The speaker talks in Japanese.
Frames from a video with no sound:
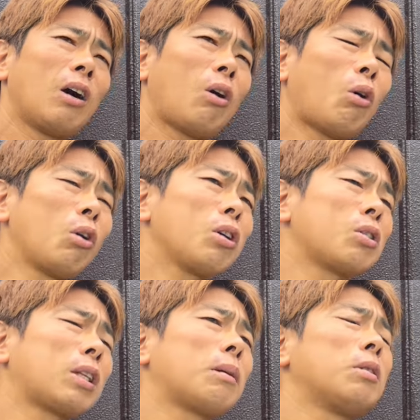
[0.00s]
この
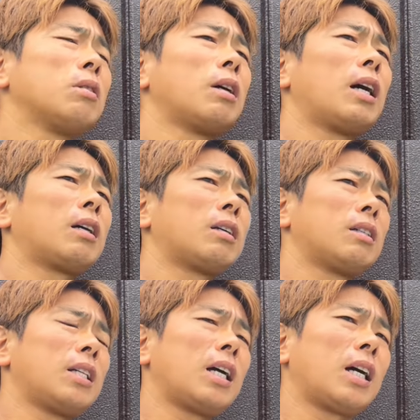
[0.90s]
人多分あ
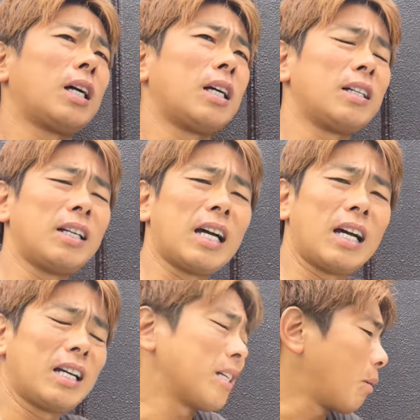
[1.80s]
なんか
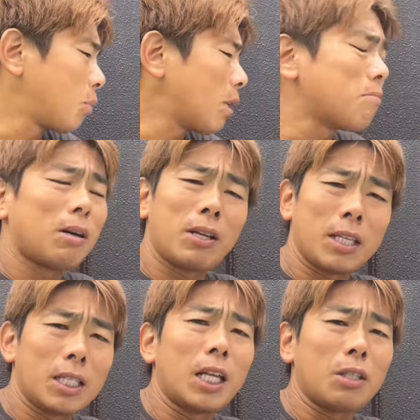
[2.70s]
ブラウン丸屋
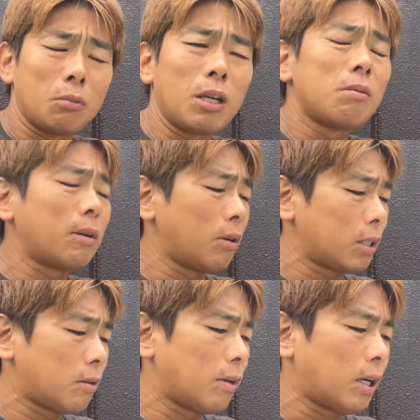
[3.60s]
さんじゃないですよ。ブラウン丸
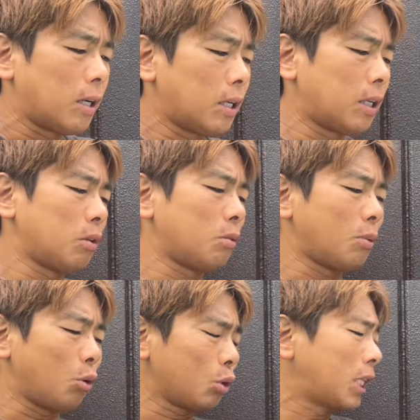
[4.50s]
屋さんは、あの、
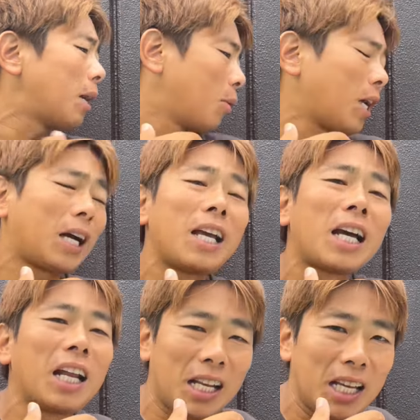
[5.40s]
もうお付き合いも長い
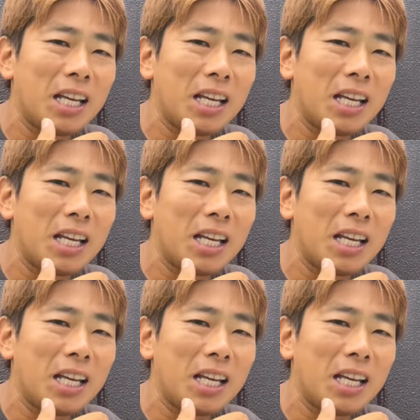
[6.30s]
からね、